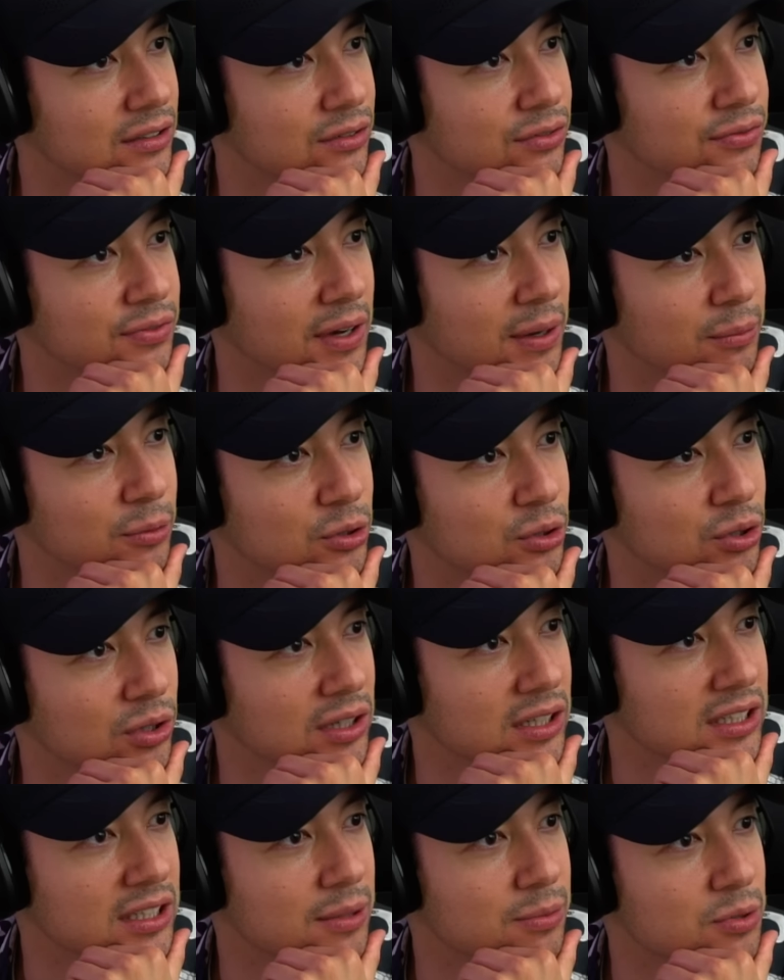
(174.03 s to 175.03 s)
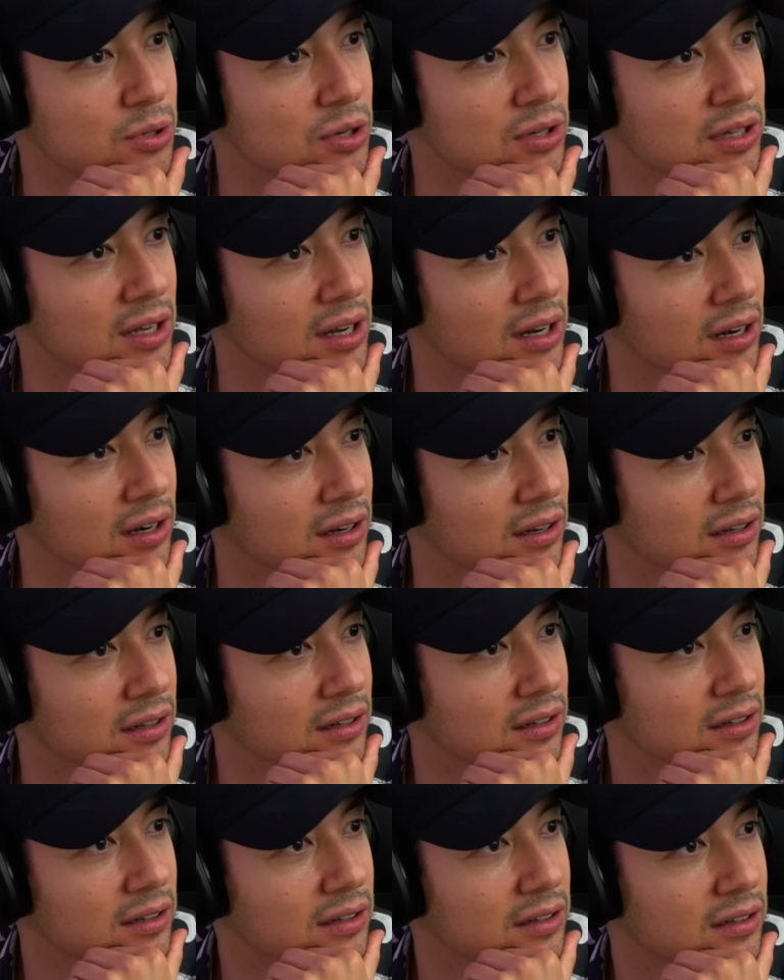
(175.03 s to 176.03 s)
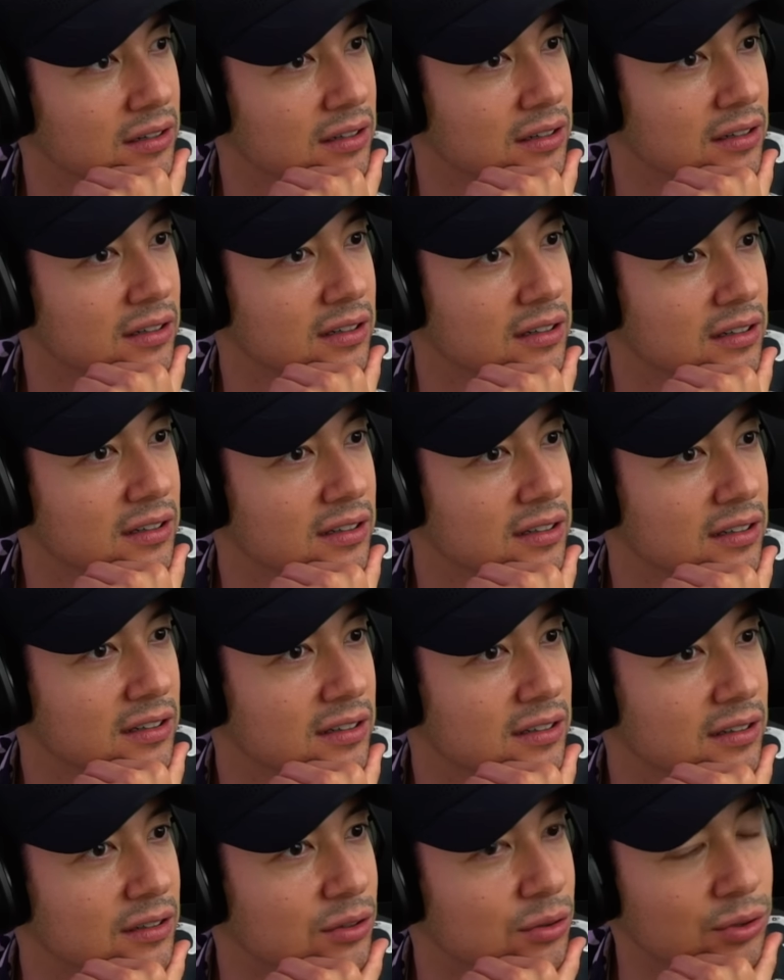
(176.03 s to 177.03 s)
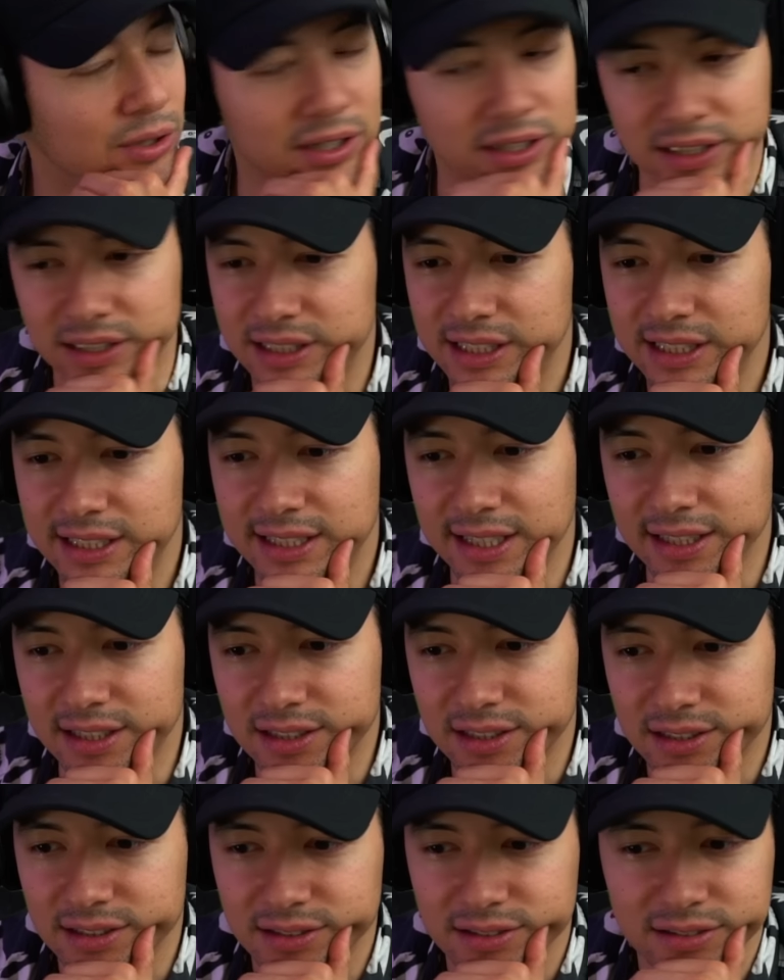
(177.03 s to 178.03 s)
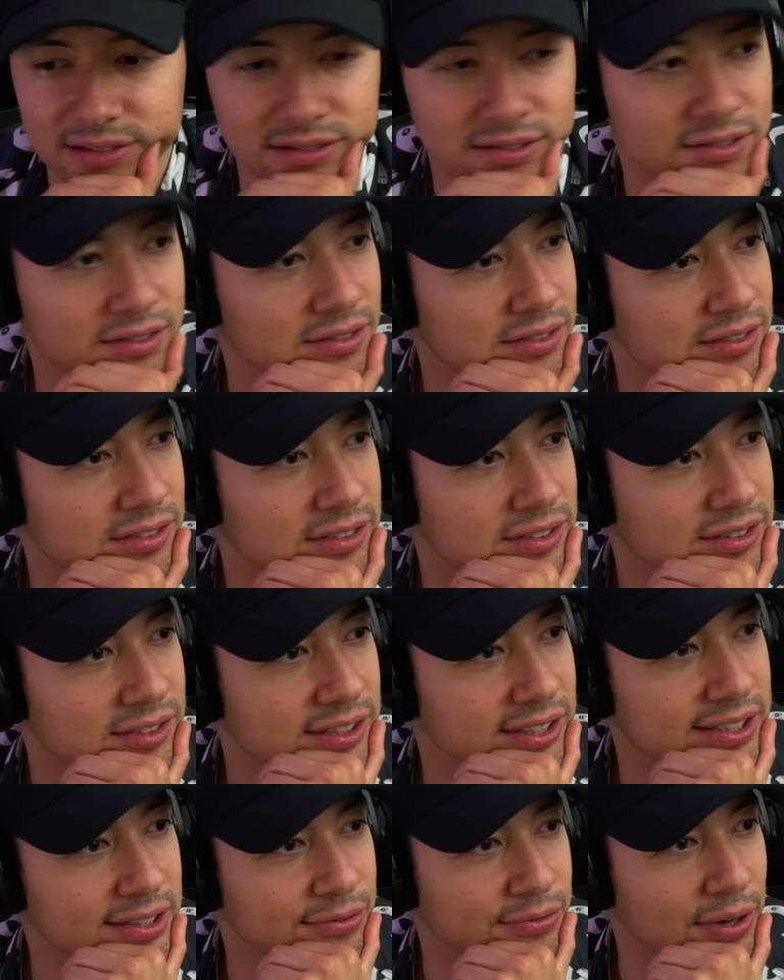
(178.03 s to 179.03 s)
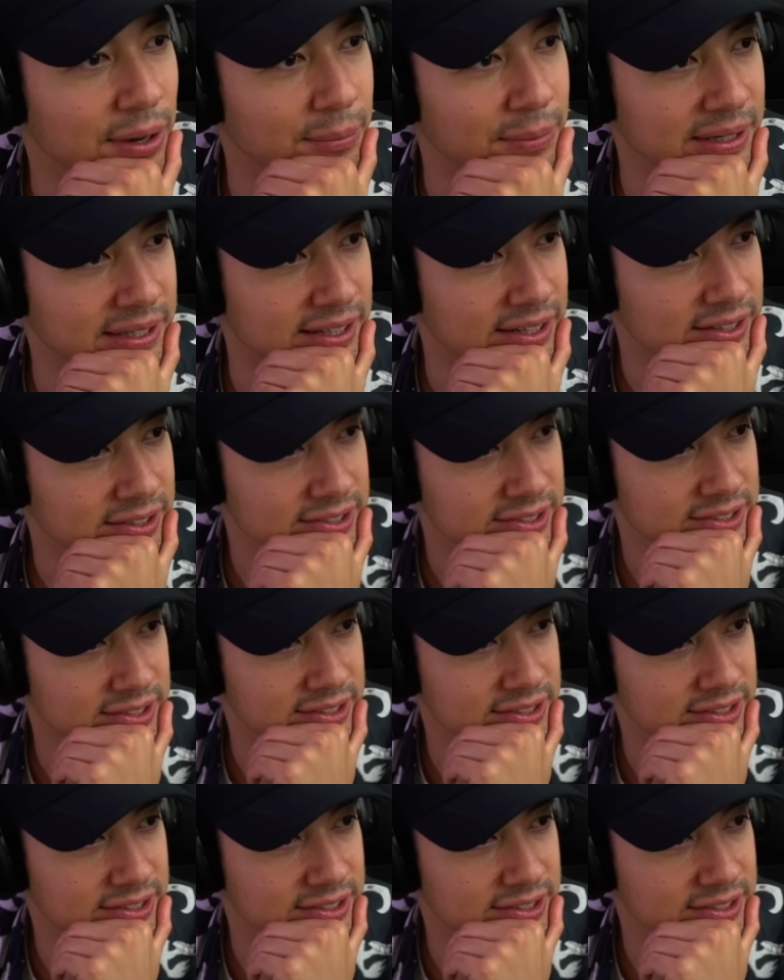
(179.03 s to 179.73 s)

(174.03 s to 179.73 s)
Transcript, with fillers: fermeture exceptionnelle. Ouais, 17. C'est fermé, les gars.